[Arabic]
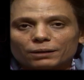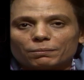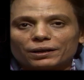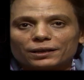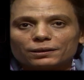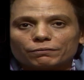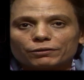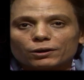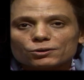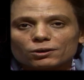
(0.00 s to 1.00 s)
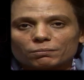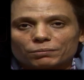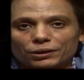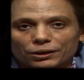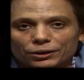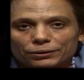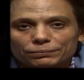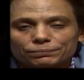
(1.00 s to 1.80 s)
البني ادم فيه حصان بيجري